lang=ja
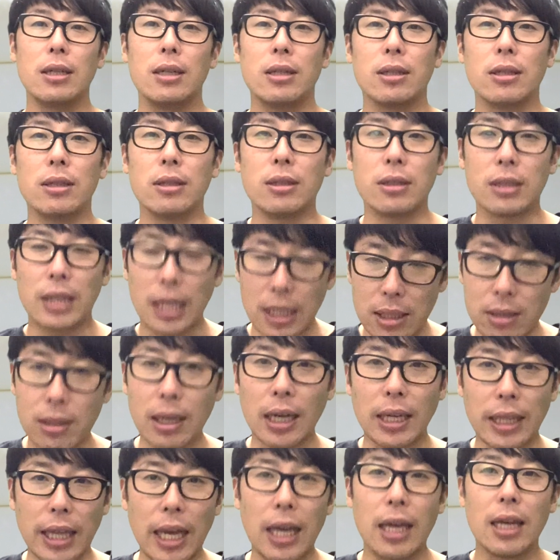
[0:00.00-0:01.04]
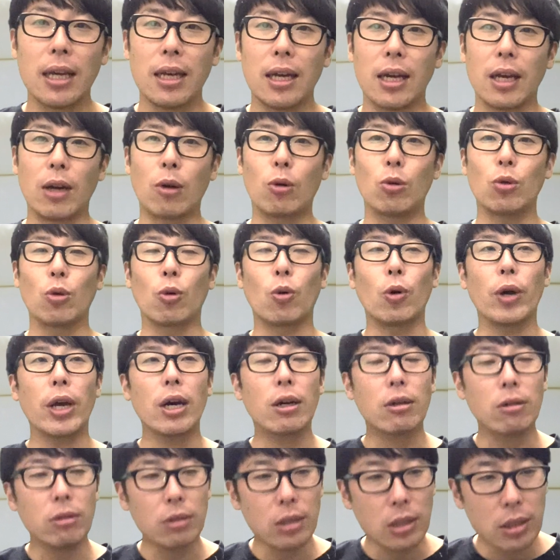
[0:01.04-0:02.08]
ですがね、この
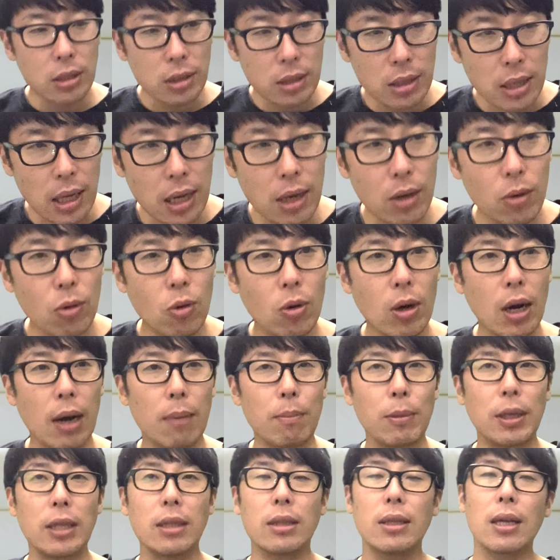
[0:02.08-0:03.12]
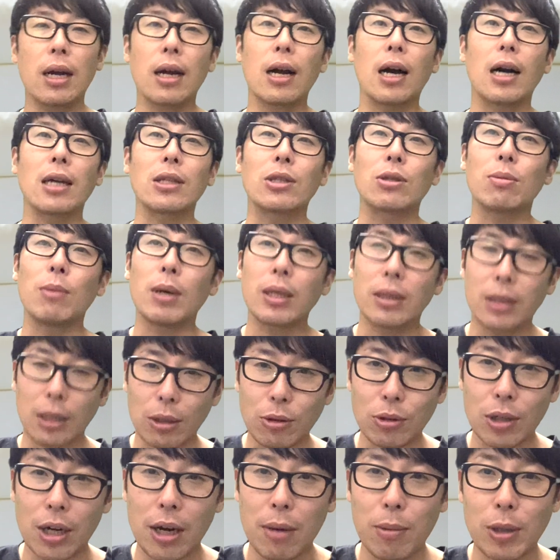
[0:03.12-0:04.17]
500人前後がみんなが集まってく
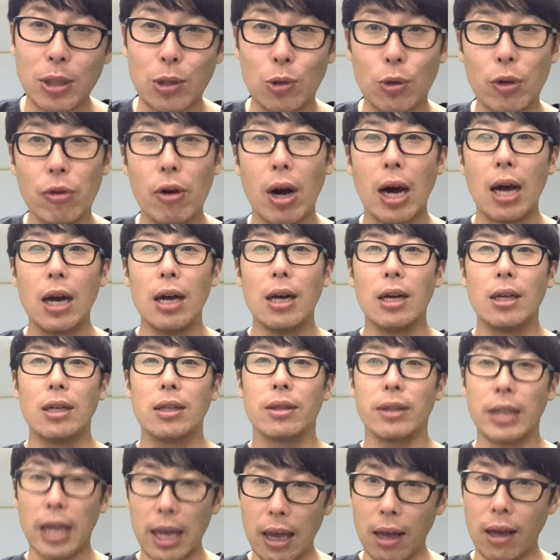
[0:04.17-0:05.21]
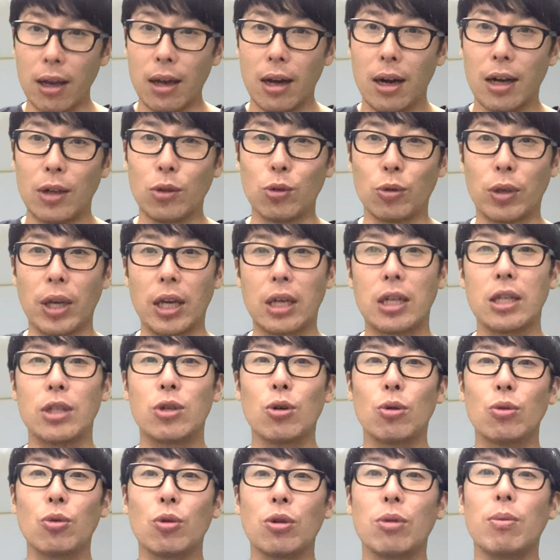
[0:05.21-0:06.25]
れれば、それはね、あの劇
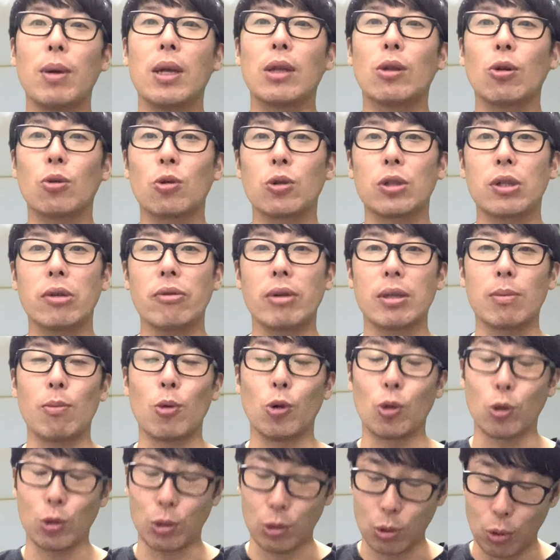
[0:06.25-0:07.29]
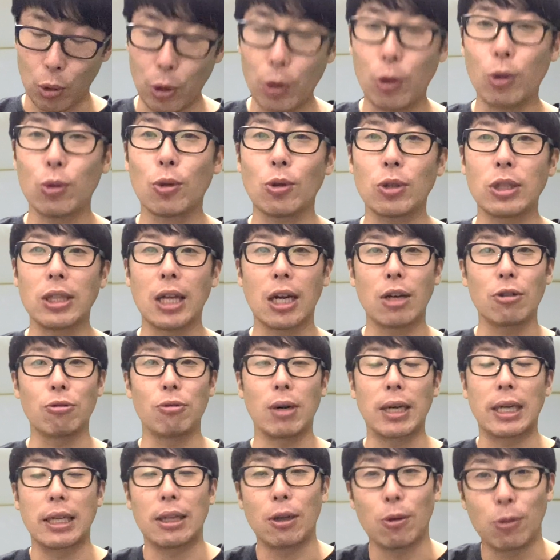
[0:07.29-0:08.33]
場のイベントとしてはものすごいことになるわ
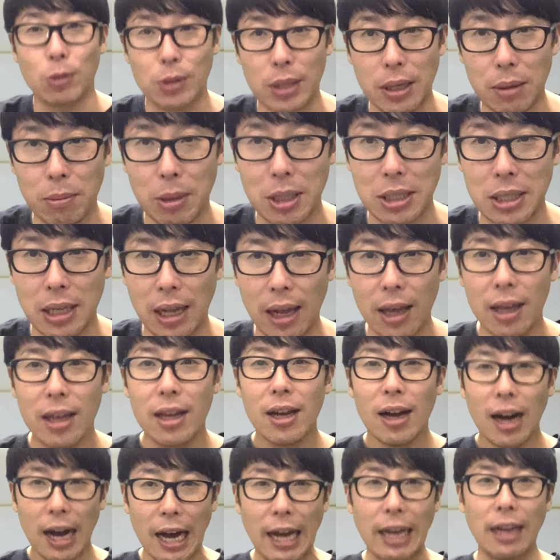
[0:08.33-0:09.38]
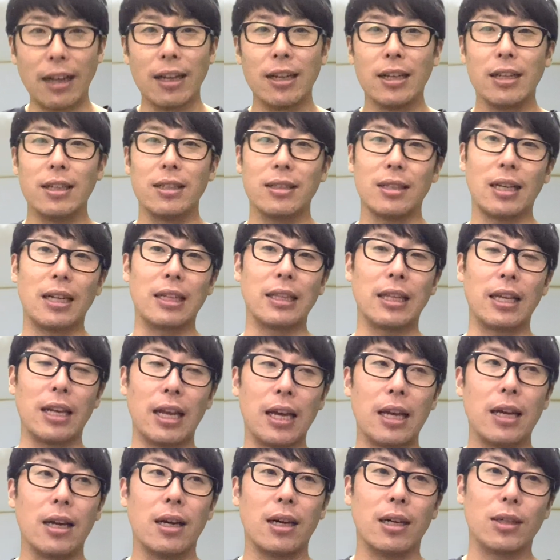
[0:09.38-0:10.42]
けでございまして、はい。なんで
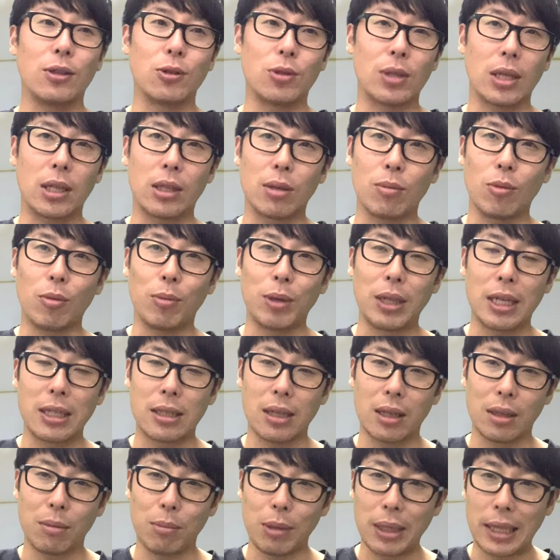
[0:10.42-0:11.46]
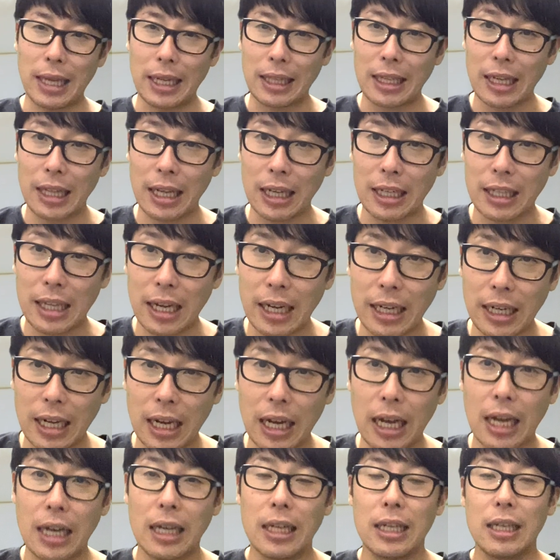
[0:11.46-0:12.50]
ね、あの、ぜひとも皆さんに見ていただきたい
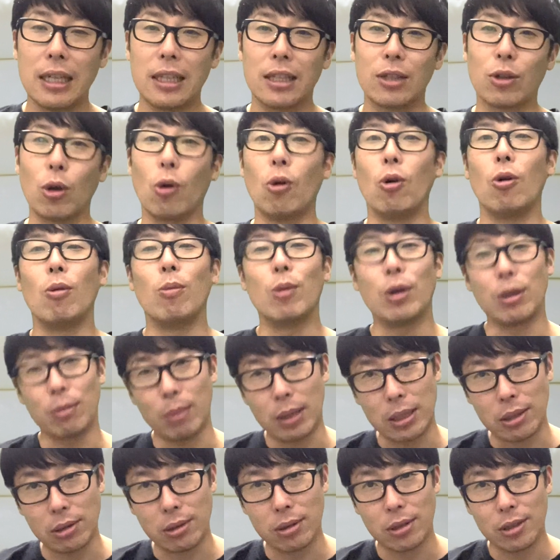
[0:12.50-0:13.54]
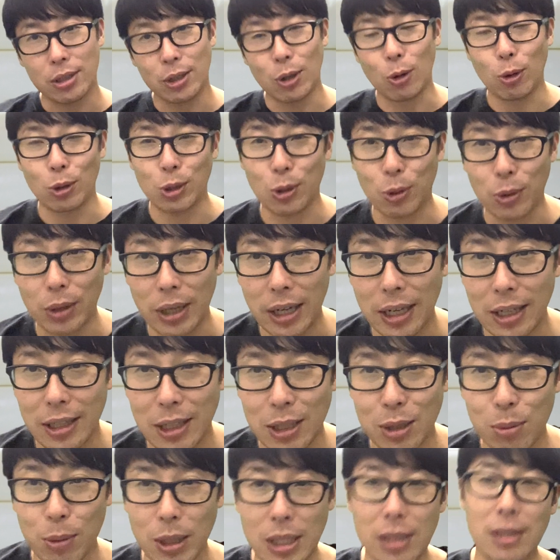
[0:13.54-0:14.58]
な、と思います。よろしくお願いいた
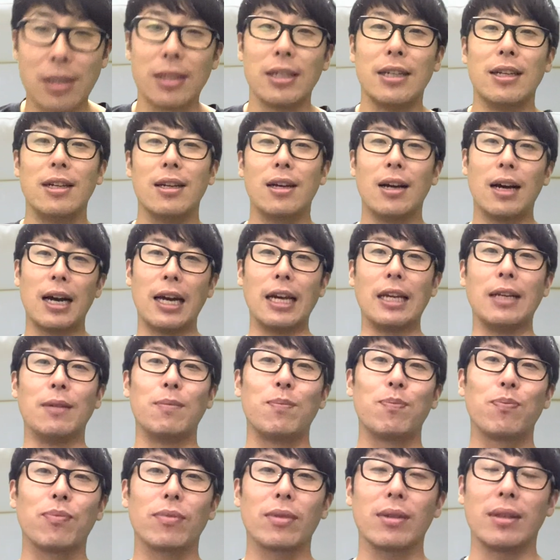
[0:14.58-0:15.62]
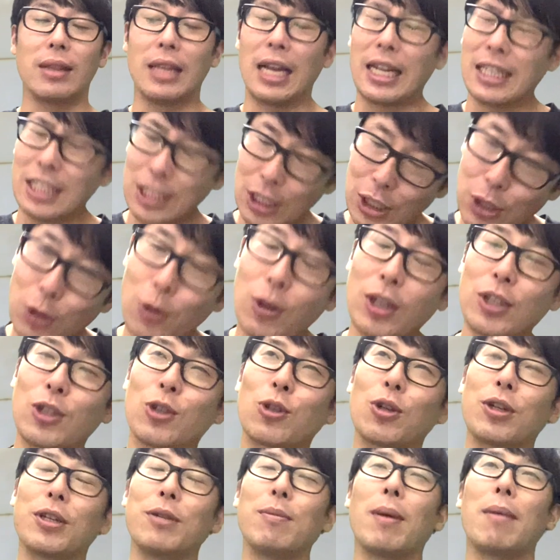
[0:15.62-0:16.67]
します。はい。何しようかちょっ
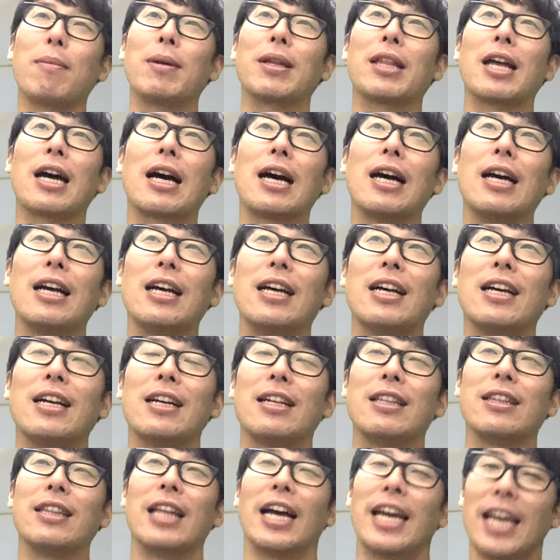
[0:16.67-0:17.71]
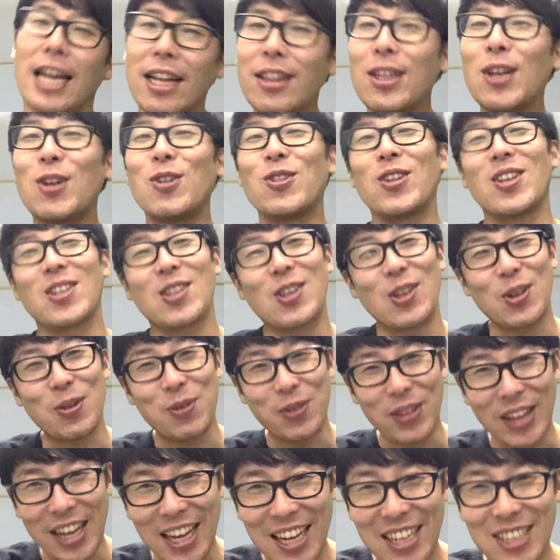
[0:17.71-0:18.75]
と今まだ悩んでるんですけども
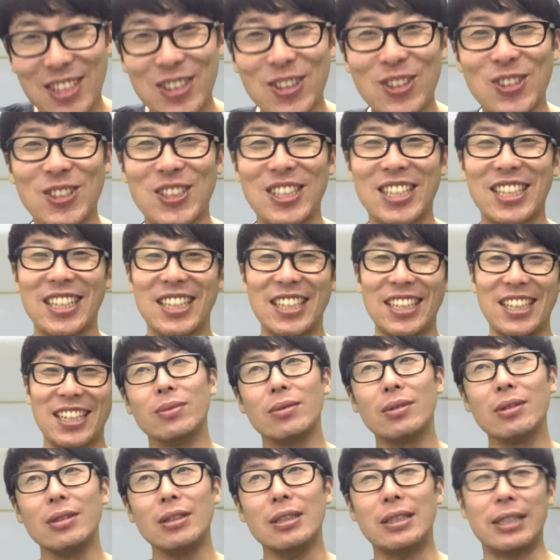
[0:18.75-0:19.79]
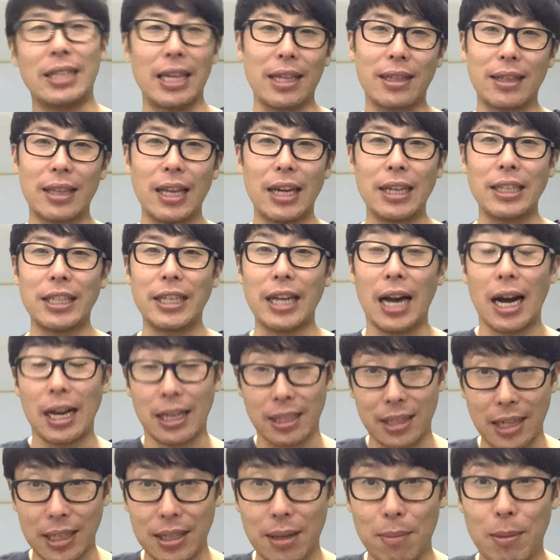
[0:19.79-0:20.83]
ね、正直。絶対に飽き
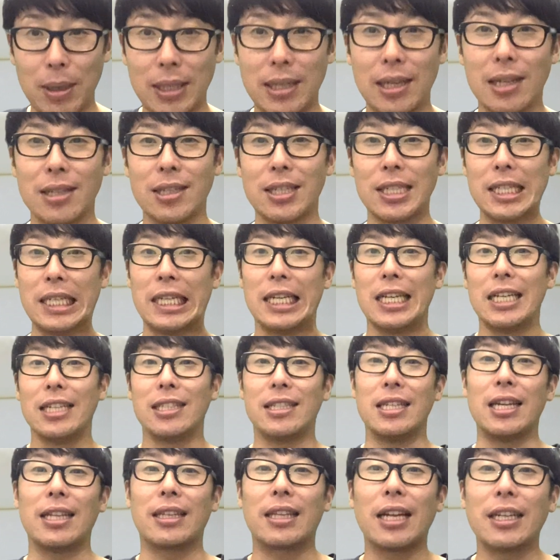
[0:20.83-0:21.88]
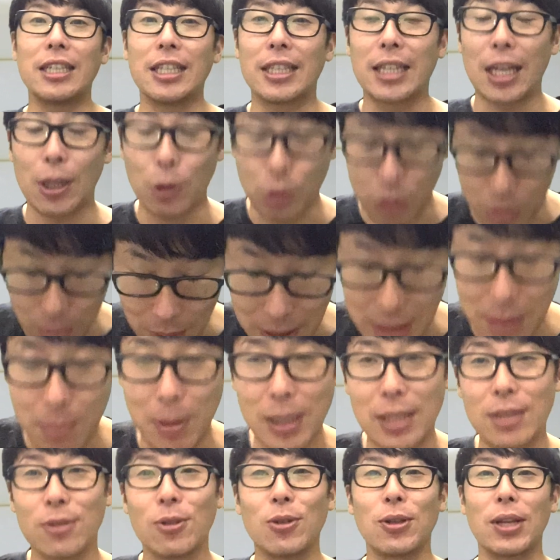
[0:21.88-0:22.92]
させませんし、絶対に楽しませま
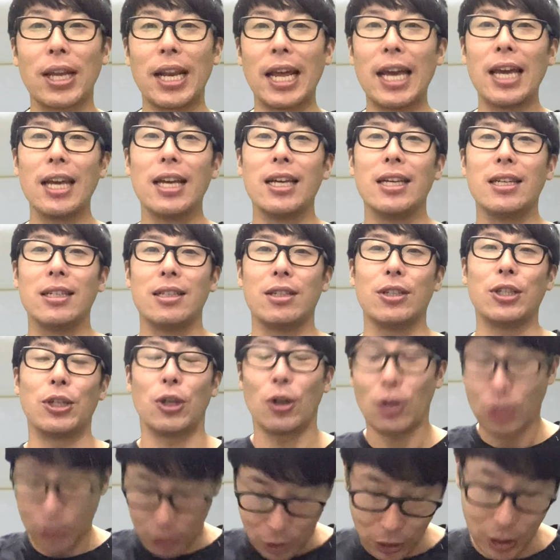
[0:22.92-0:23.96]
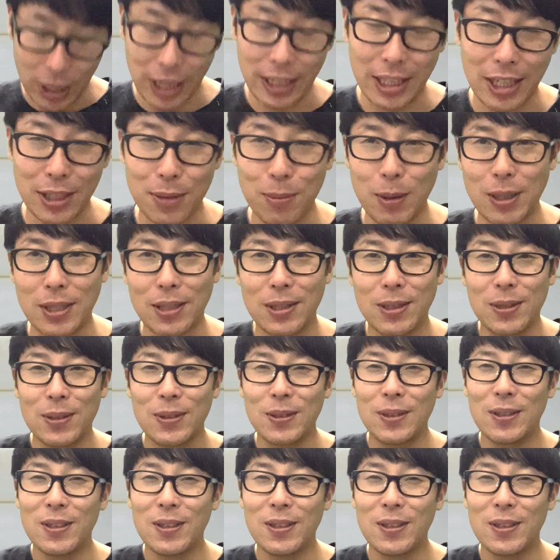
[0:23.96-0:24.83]
すのでね、よろしくお願いいたします。